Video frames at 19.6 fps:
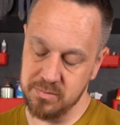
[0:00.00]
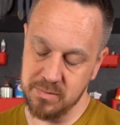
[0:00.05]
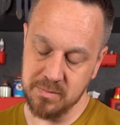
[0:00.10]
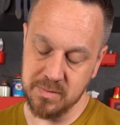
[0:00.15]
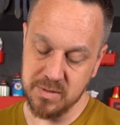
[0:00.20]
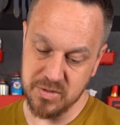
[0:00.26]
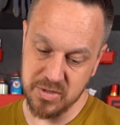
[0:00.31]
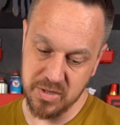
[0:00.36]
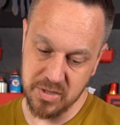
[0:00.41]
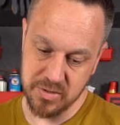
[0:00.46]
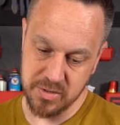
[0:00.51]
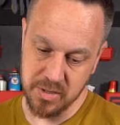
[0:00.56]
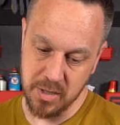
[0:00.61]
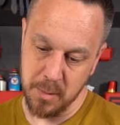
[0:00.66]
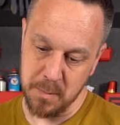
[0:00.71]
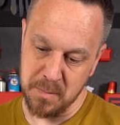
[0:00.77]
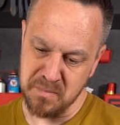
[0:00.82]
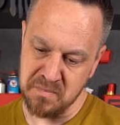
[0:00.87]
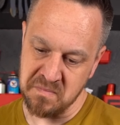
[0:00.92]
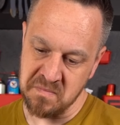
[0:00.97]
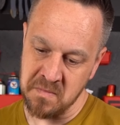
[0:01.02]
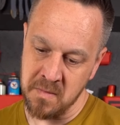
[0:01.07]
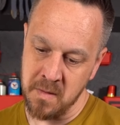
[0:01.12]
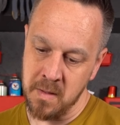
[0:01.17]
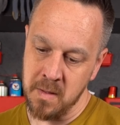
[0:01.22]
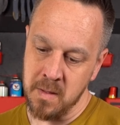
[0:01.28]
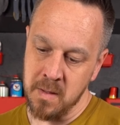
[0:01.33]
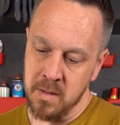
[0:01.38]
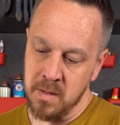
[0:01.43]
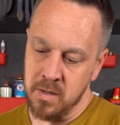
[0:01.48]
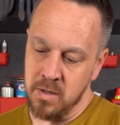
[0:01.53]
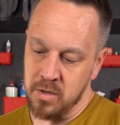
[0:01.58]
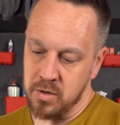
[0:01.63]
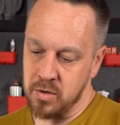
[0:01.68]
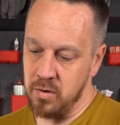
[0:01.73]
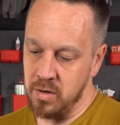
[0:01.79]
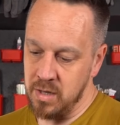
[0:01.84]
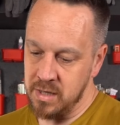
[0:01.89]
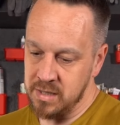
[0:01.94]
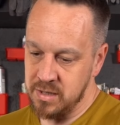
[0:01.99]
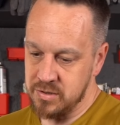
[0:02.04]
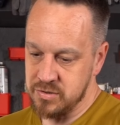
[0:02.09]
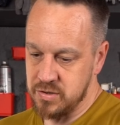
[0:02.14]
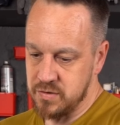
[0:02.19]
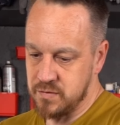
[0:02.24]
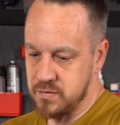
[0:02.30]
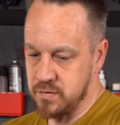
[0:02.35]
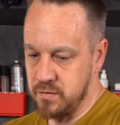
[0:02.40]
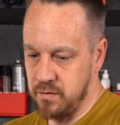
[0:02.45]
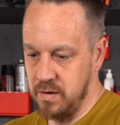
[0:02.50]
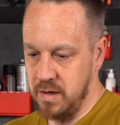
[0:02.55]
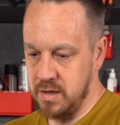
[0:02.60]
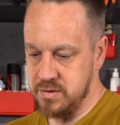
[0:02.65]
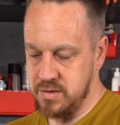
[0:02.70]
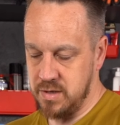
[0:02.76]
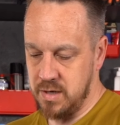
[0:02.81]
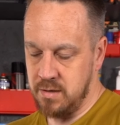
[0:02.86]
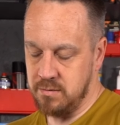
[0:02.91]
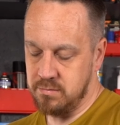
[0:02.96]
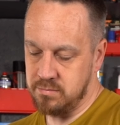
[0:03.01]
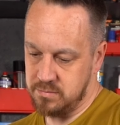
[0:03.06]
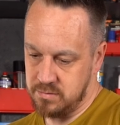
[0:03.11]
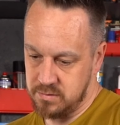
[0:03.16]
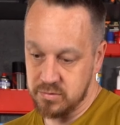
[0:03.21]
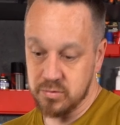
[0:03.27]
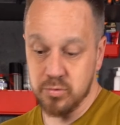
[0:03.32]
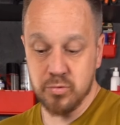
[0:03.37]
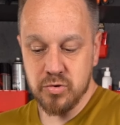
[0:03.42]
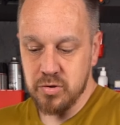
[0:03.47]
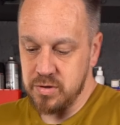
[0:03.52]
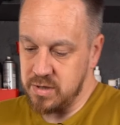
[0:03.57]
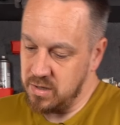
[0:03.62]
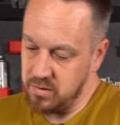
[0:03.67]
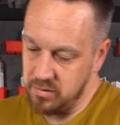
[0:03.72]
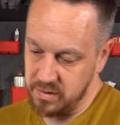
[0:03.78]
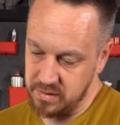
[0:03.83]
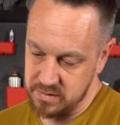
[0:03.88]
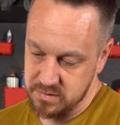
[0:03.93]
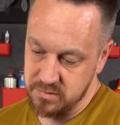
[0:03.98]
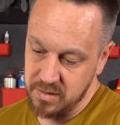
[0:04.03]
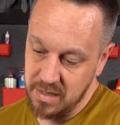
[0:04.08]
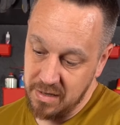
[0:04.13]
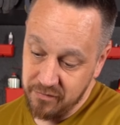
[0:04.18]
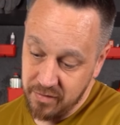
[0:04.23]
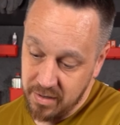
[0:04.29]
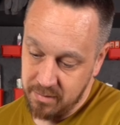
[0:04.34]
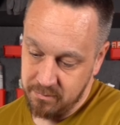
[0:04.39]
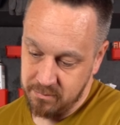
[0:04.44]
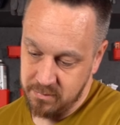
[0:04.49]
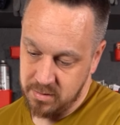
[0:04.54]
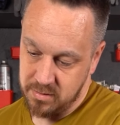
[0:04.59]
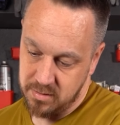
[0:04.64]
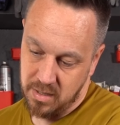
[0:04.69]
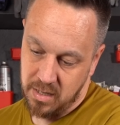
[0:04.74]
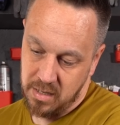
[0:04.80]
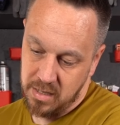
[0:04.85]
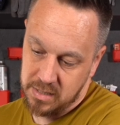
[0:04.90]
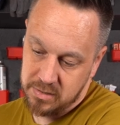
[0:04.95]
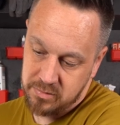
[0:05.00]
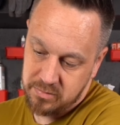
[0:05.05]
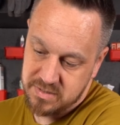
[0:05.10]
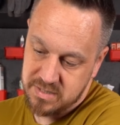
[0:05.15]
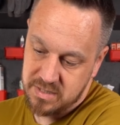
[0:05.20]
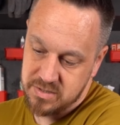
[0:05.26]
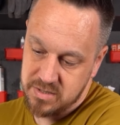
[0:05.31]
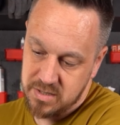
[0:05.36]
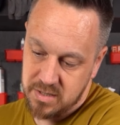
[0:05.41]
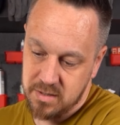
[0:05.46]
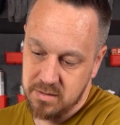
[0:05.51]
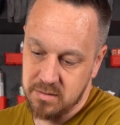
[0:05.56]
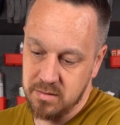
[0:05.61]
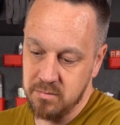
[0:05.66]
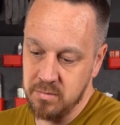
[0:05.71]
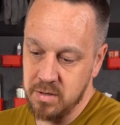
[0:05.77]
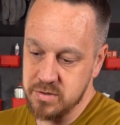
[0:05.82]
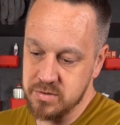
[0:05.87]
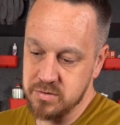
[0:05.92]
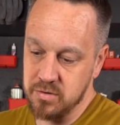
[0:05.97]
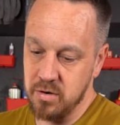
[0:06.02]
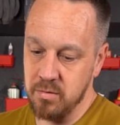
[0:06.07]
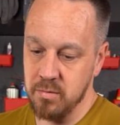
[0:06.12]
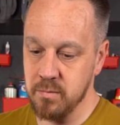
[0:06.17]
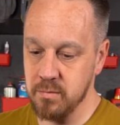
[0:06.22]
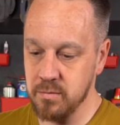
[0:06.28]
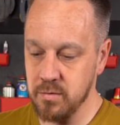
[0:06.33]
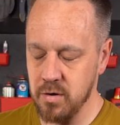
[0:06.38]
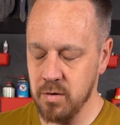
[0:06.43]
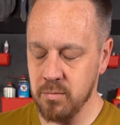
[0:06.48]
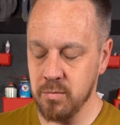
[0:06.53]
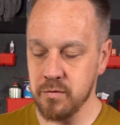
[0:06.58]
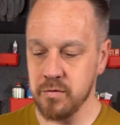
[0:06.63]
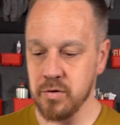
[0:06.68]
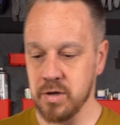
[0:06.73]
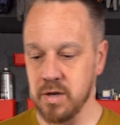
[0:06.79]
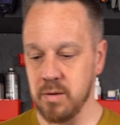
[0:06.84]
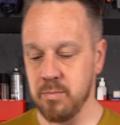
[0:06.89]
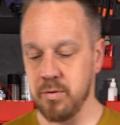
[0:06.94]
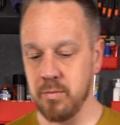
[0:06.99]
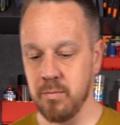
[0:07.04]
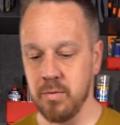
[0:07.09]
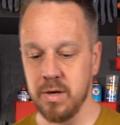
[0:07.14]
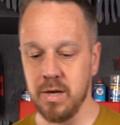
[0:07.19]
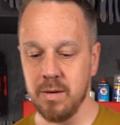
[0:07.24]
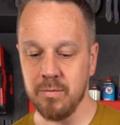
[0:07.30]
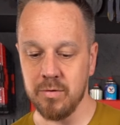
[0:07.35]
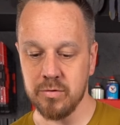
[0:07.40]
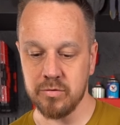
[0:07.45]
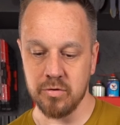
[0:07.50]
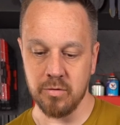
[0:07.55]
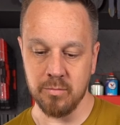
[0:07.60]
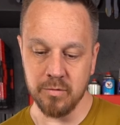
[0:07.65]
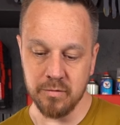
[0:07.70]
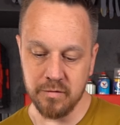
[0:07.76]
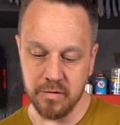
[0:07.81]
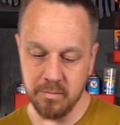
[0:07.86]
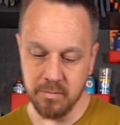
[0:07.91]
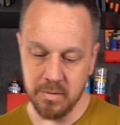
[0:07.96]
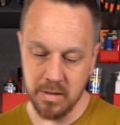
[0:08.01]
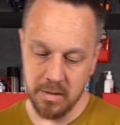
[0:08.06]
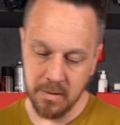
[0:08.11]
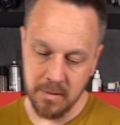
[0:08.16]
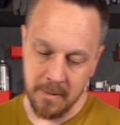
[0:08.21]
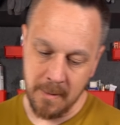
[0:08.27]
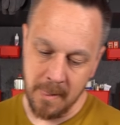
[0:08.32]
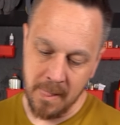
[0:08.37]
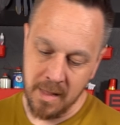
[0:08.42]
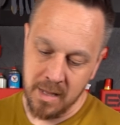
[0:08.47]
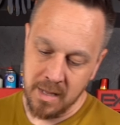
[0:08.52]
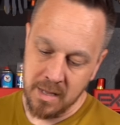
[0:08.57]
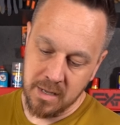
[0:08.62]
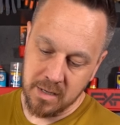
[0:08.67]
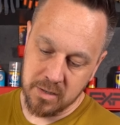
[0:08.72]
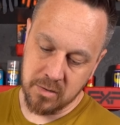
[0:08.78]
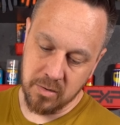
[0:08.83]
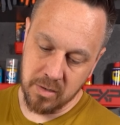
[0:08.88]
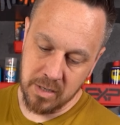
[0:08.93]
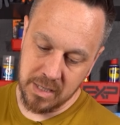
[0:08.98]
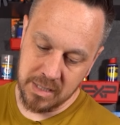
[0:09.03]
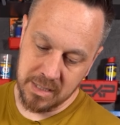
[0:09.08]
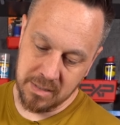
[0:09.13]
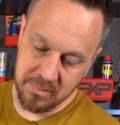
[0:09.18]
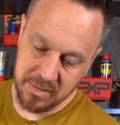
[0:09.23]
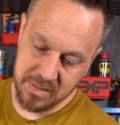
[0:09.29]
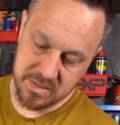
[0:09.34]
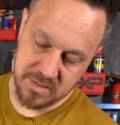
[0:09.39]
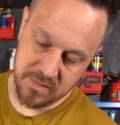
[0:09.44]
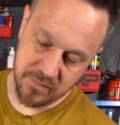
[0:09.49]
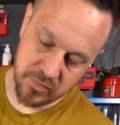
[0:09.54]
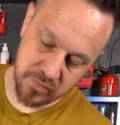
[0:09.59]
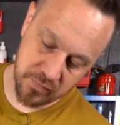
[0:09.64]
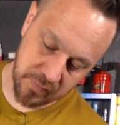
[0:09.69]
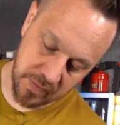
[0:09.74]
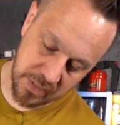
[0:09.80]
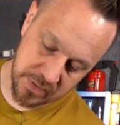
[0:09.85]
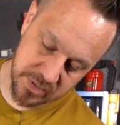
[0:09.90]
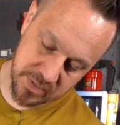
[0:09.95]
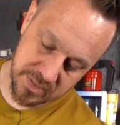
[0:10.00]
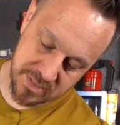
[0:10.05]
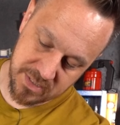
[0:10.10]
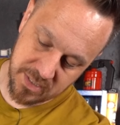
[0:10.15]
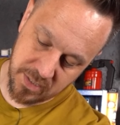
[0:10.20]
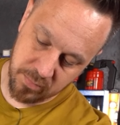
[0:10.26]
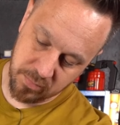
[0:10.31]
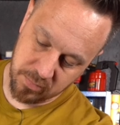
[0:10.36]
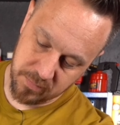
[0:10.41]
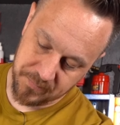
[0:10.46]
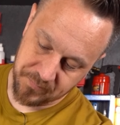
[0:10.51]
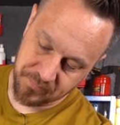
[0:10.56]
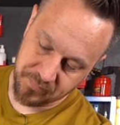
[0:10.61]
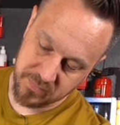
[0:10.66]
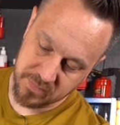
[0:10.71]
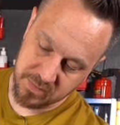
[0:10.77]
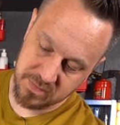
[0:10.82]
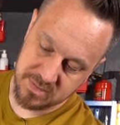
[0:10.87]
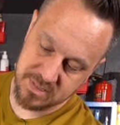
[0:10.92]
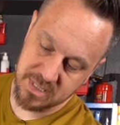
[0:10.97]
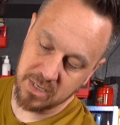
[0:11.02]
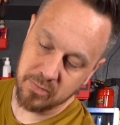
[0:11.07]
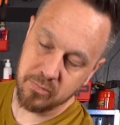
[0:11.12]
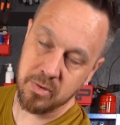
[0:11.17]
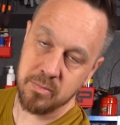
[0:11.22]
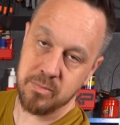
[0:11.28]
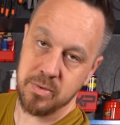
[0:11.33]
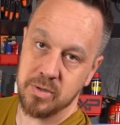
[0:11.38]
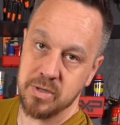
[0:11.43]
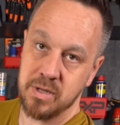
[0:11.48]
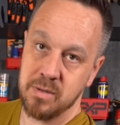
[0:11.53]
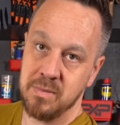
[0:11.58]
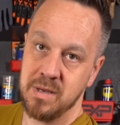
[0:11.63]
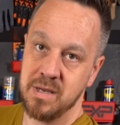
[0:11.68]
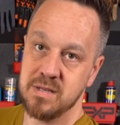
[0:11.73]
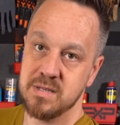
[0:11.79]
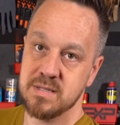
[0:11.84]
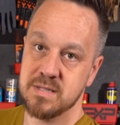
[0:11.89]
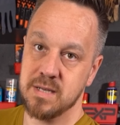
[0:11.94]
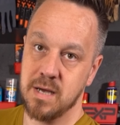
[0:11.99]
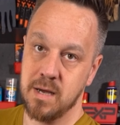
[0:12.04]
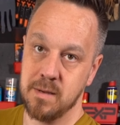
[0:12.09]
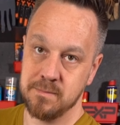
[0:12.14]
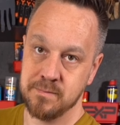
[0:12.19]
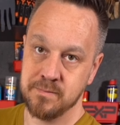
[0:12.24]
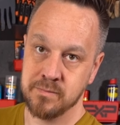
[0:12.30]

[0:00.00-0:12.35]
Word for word: nam narzędzia. Kolejna rzecz w szufladzie. Dużo tego jest, no ja wiem, ale no chcecie mieć to omówione po mojemu, to mówimy. Kolejne miejsce w szufladzie z tyłu. Zagłębione miejsca.